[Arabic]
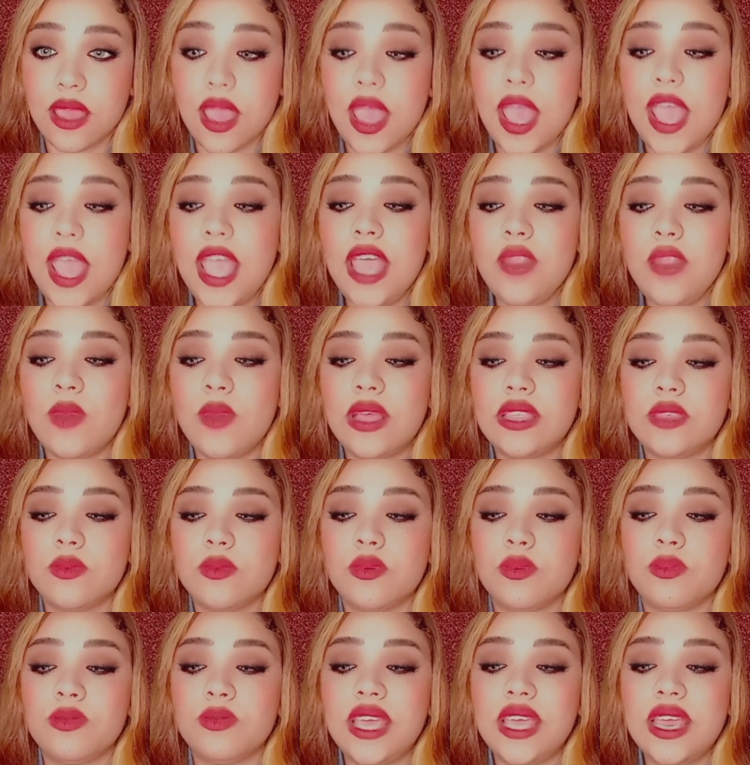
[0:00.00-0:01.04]
الوقت
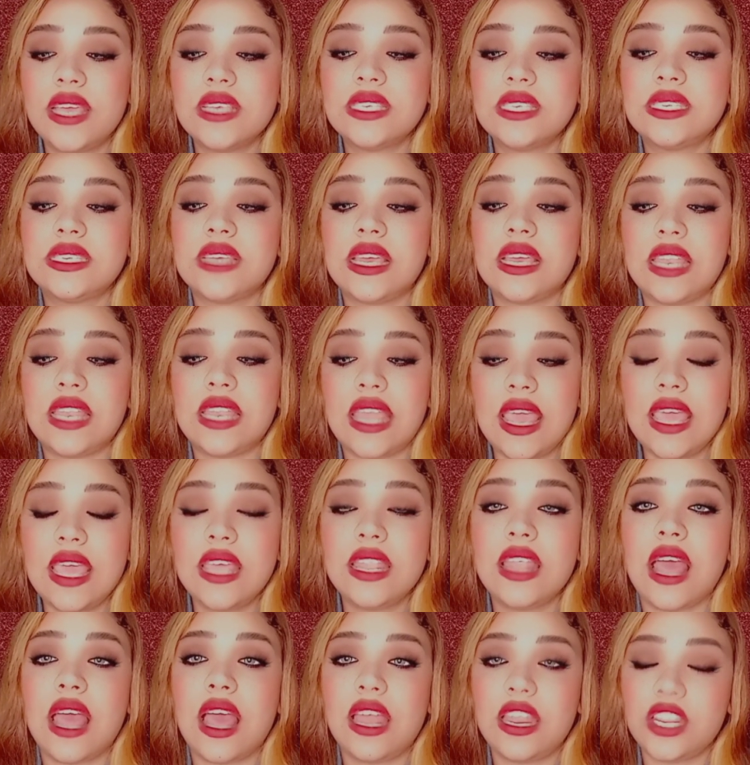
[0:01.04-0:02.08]
ممتاز الآن
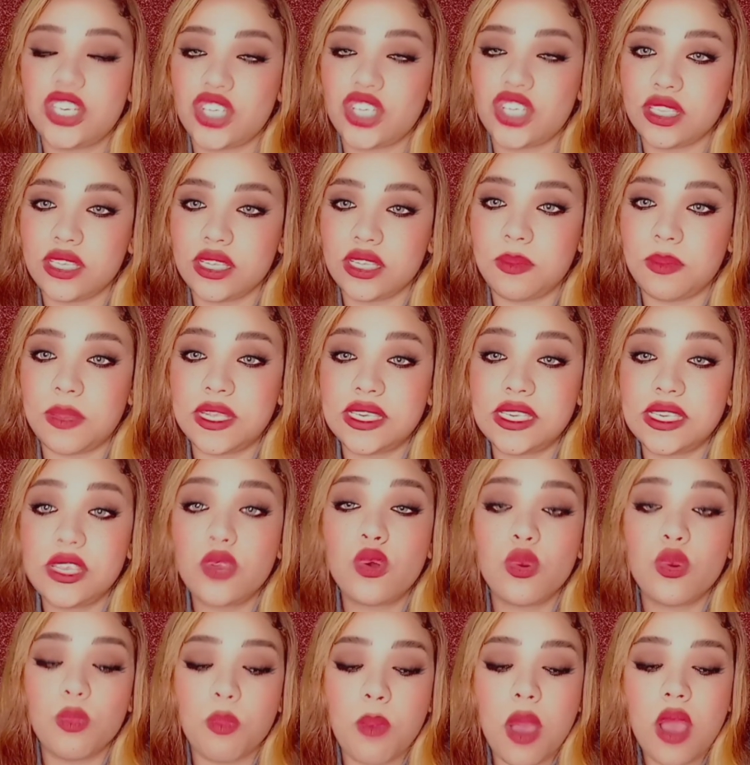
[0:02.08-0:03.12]
علشان تتمسكوا
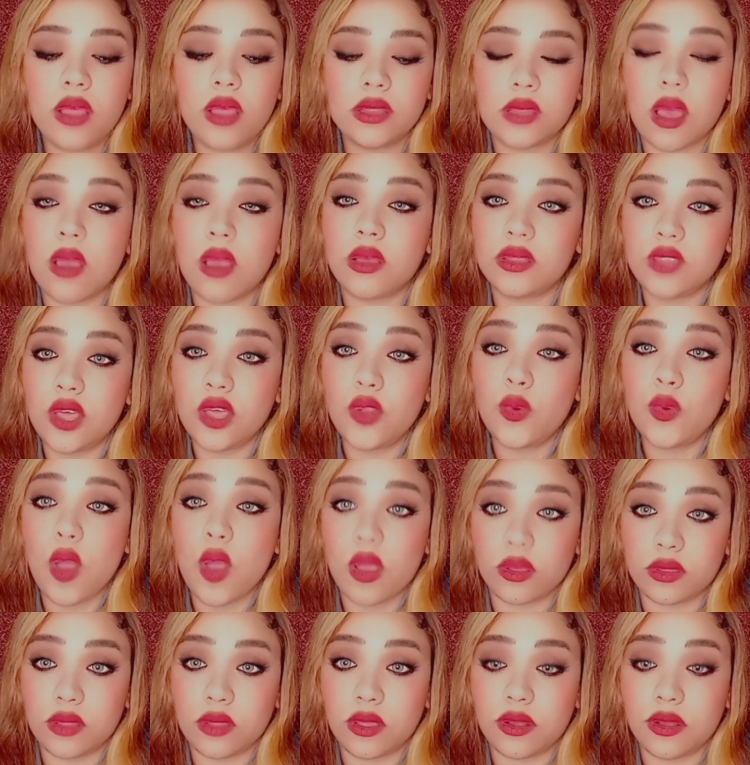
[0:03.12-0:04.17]
ببعض أكتر
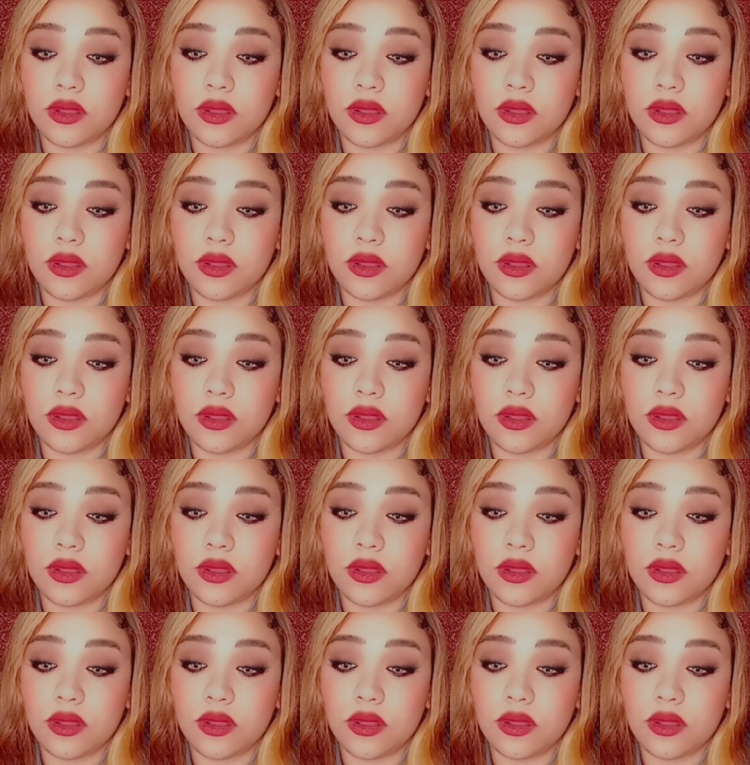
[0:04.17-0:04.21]
وأكتر